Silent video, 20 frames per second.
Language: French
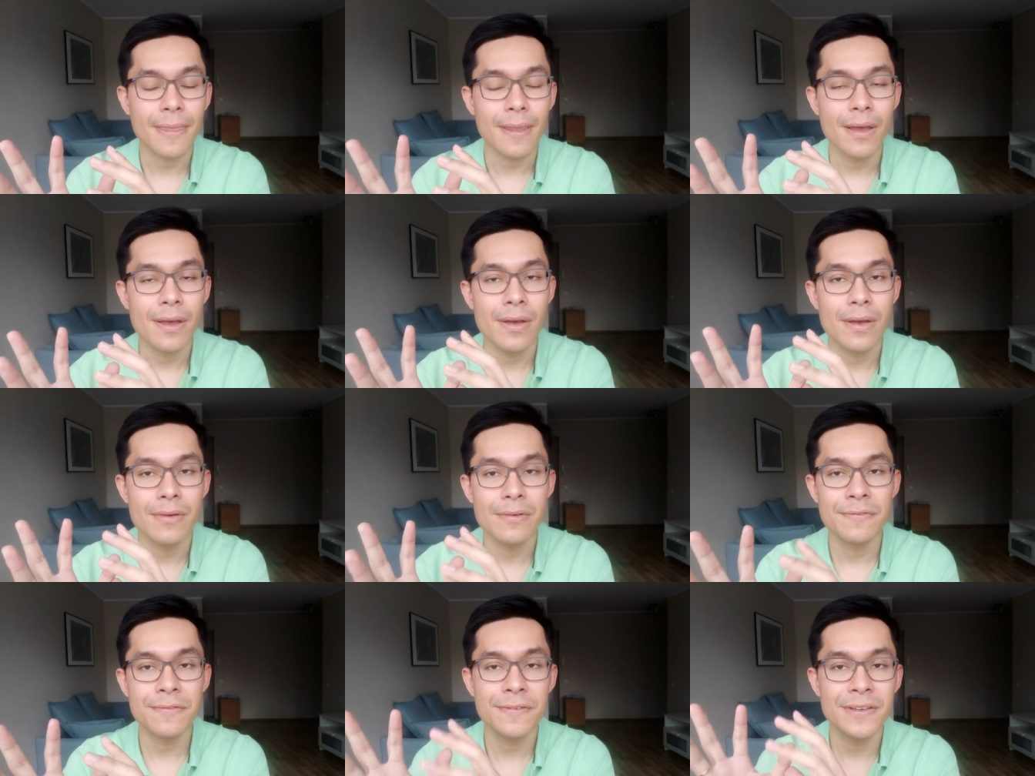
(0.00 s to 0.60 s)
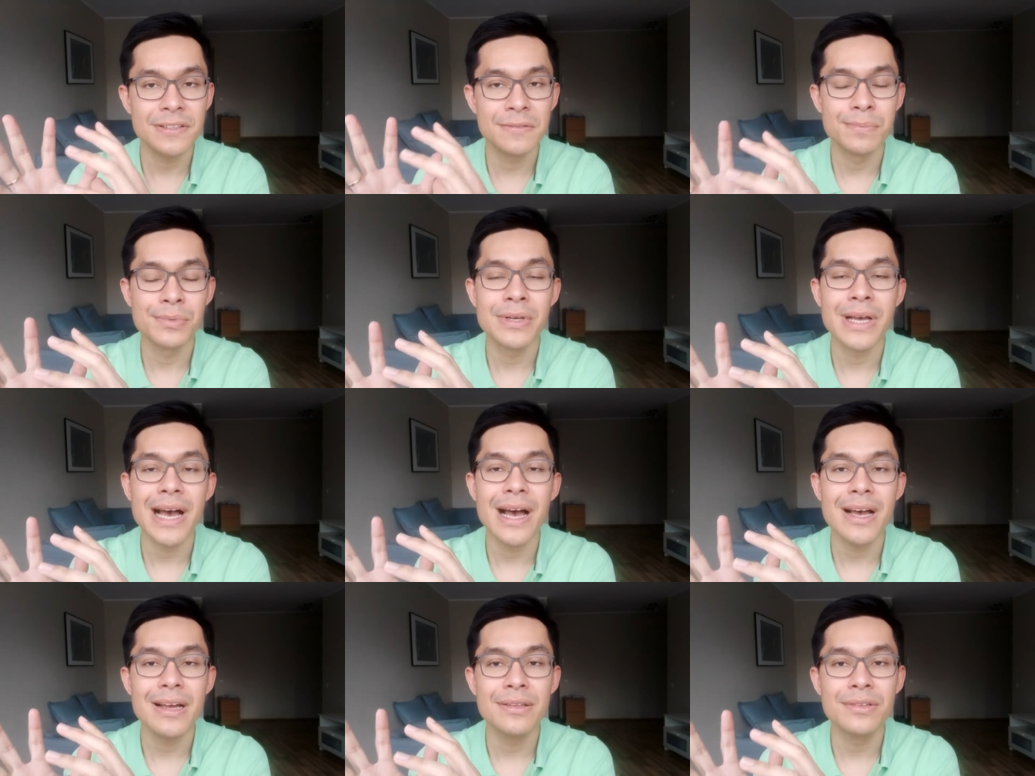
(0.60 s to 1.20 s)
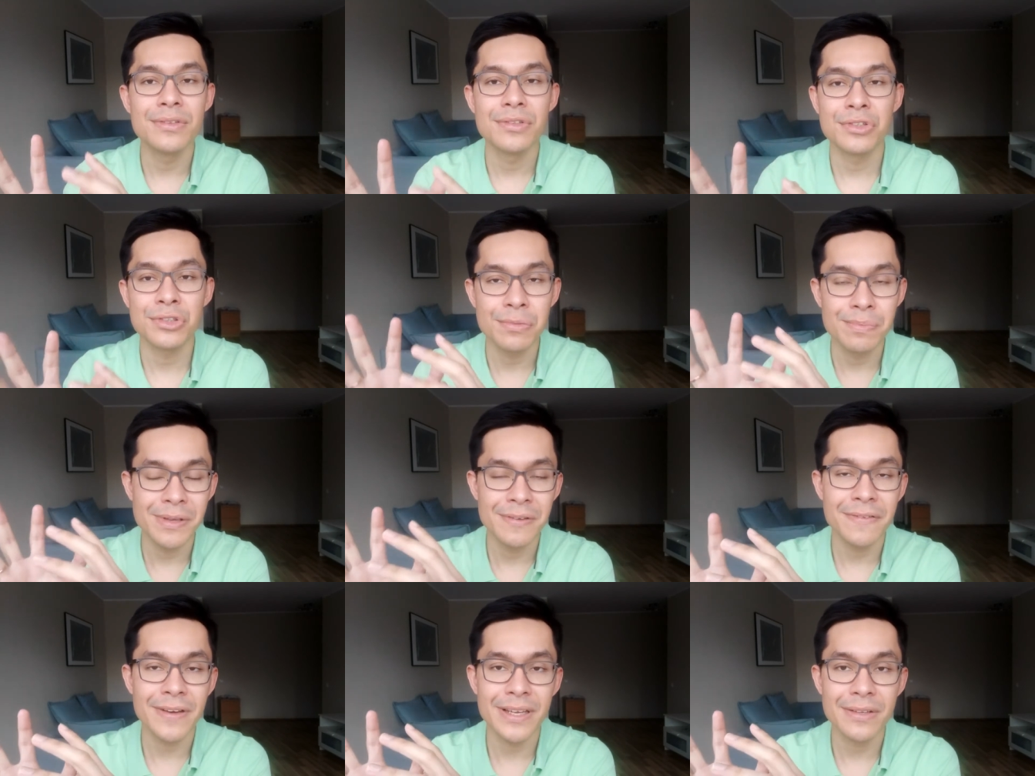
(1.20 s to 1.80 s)
euh, Facebook Ads,
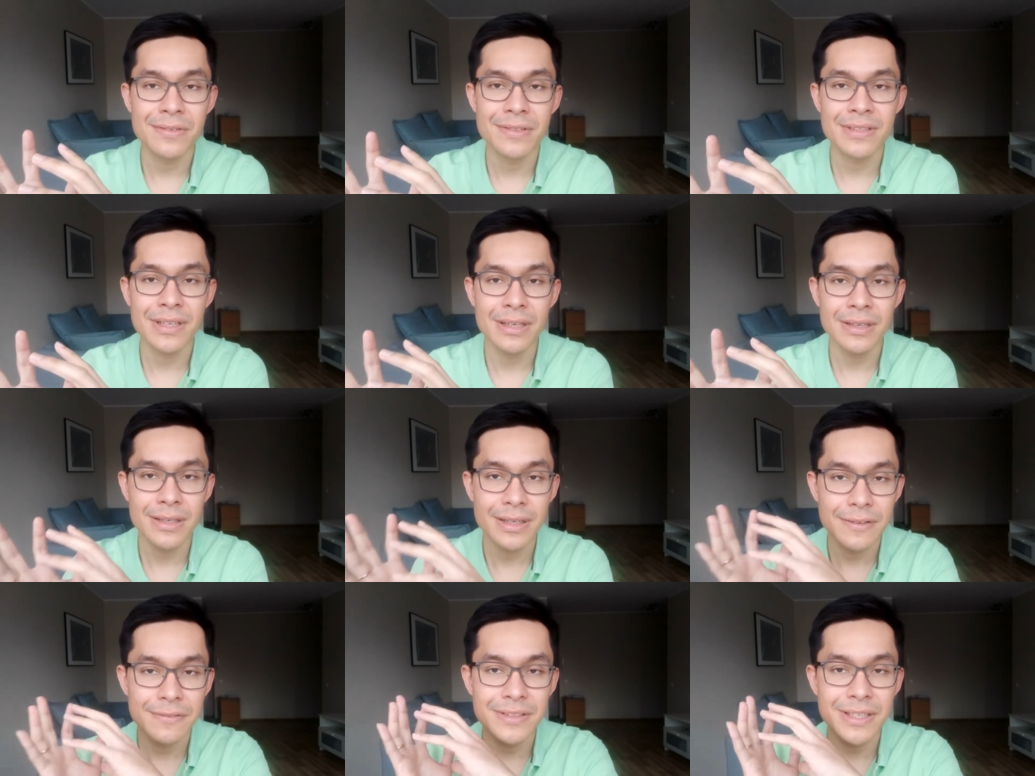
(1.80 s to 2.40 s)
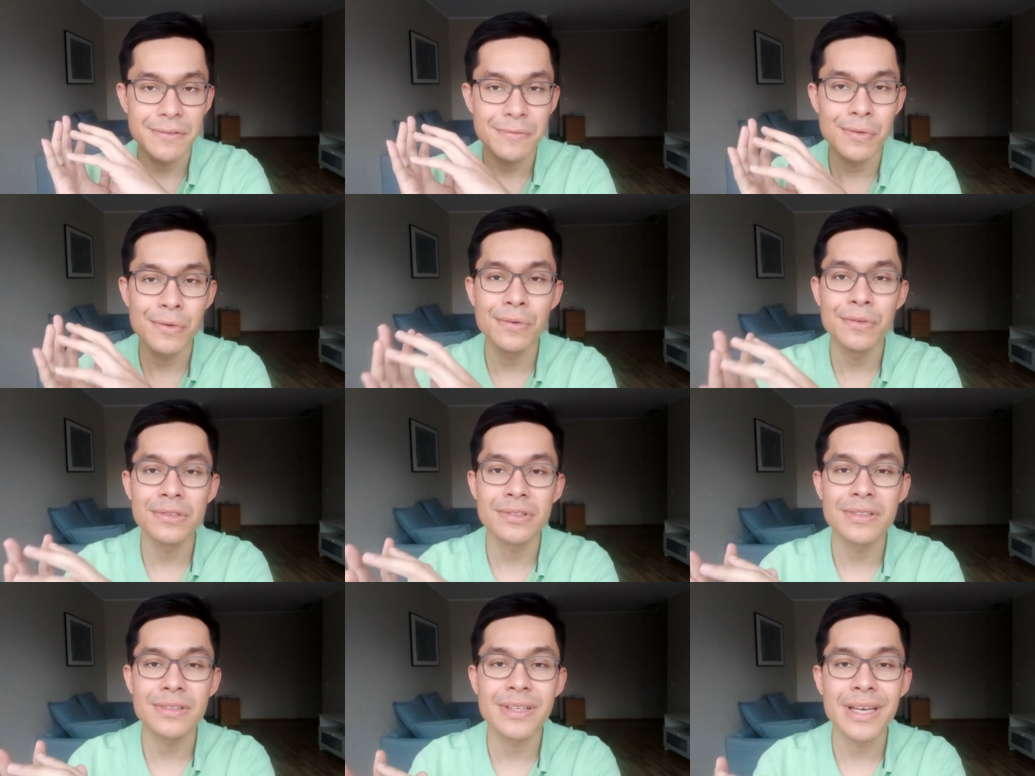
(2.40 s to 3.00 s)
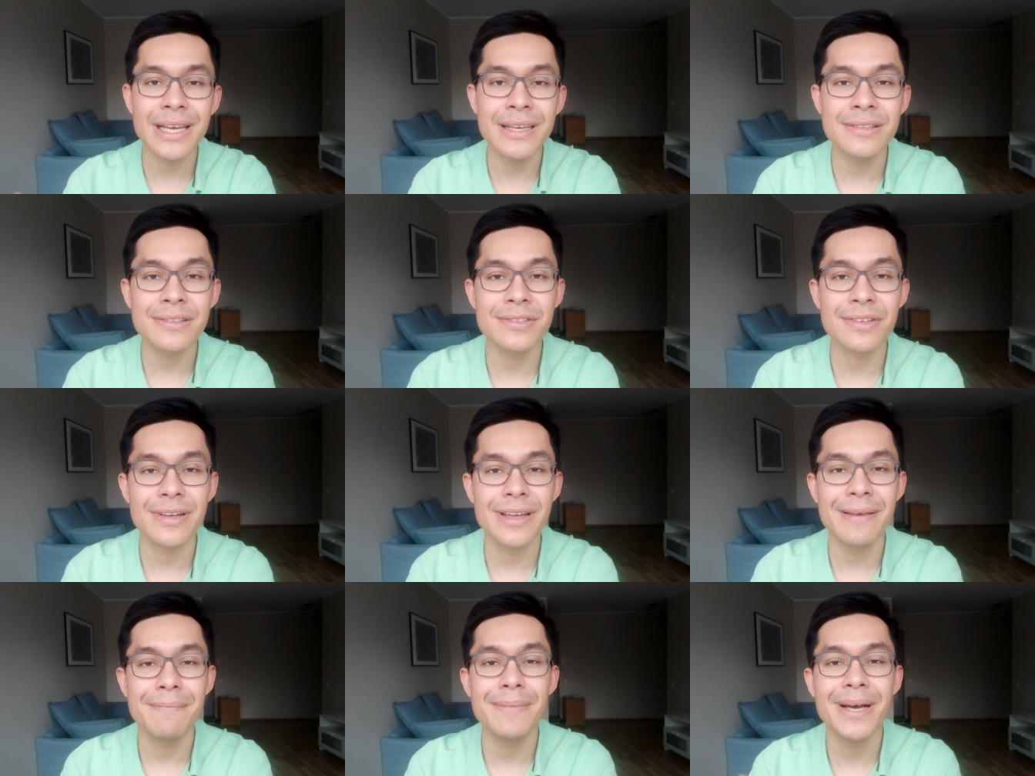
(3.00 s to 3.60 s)
Shopify, tout ça, et vous allez vous concentrer
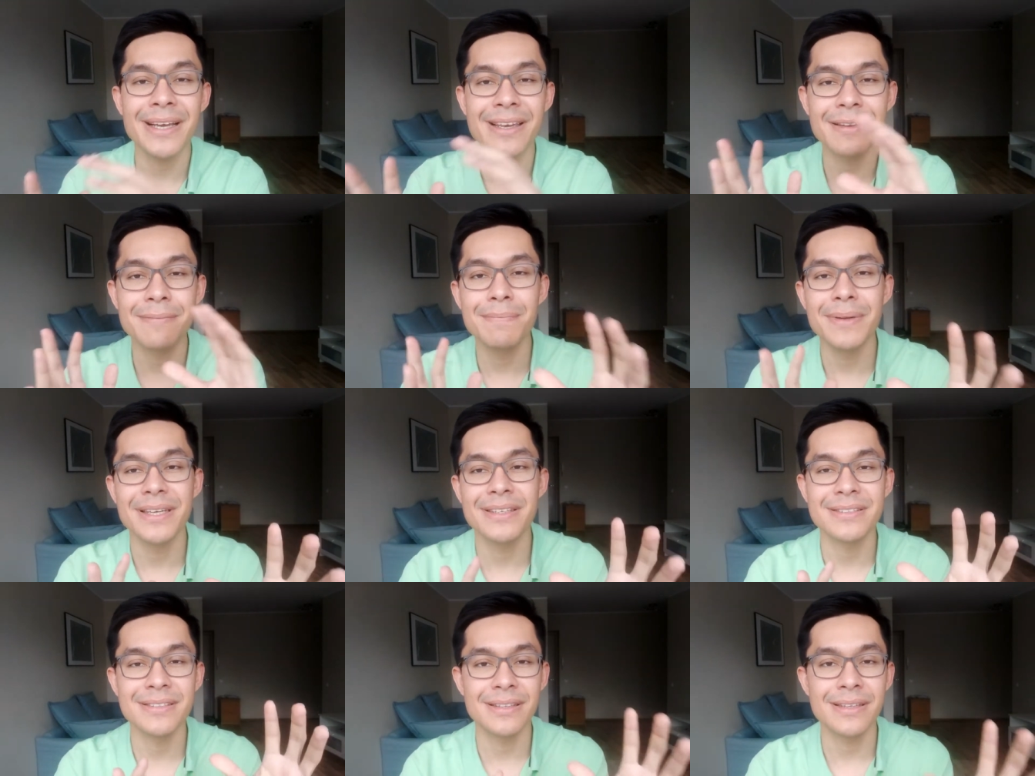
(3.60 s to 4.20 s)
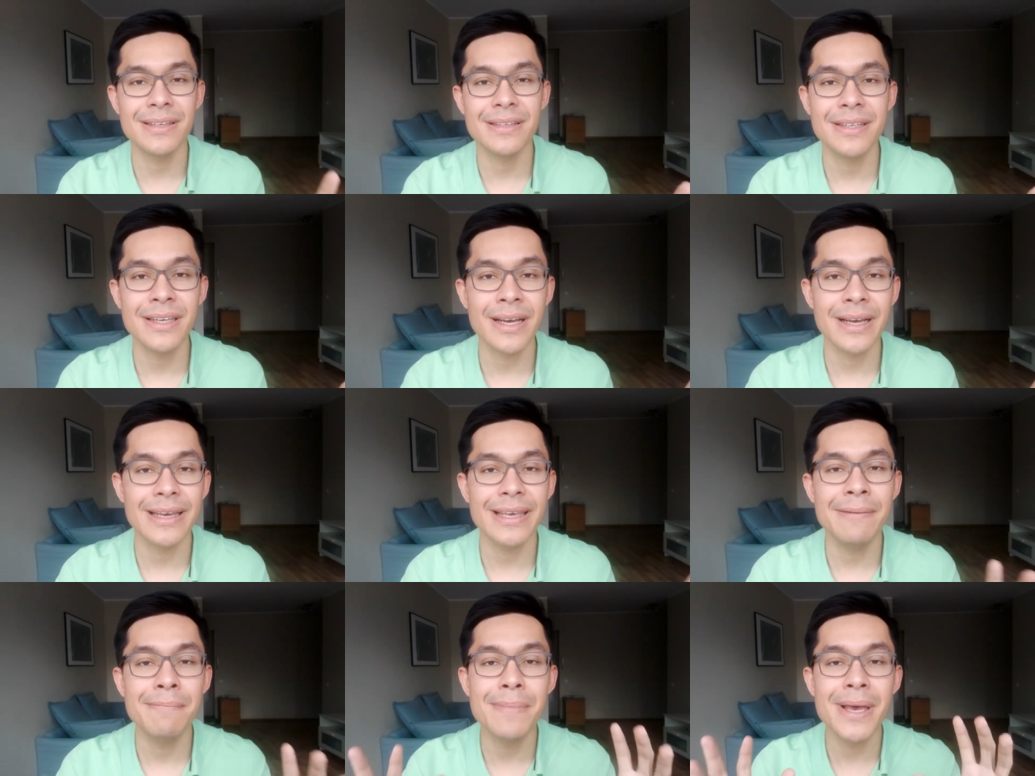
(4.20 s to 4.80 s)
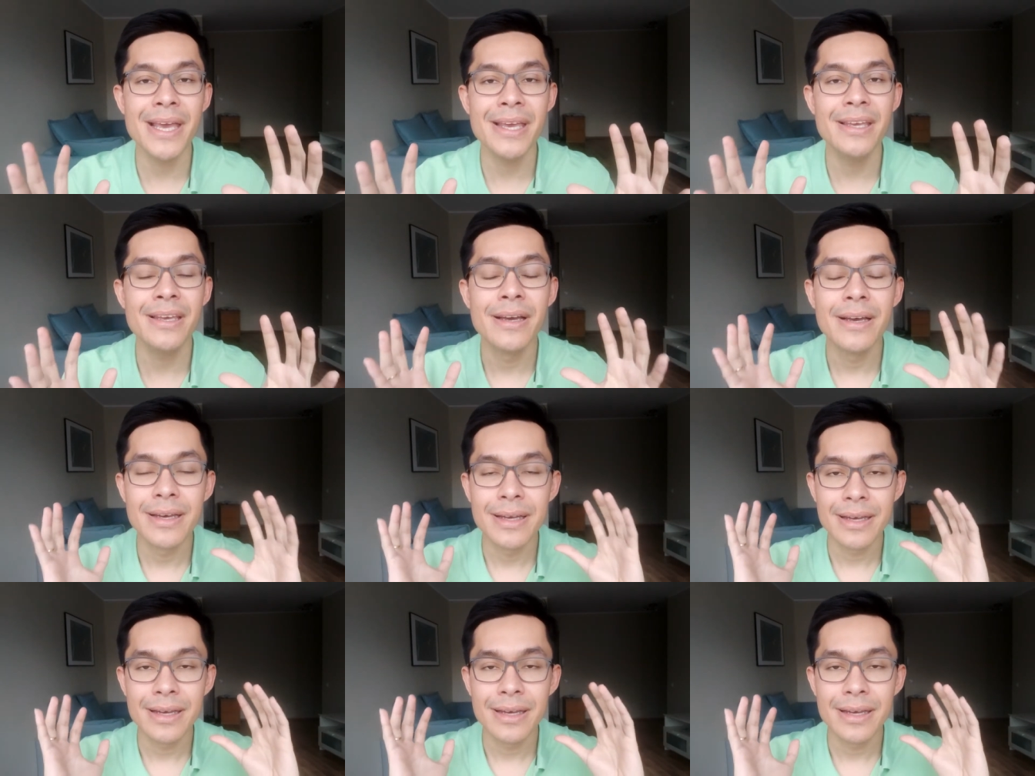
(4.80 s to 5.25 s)
sur les marketplaces, c'est-à-dire eBay,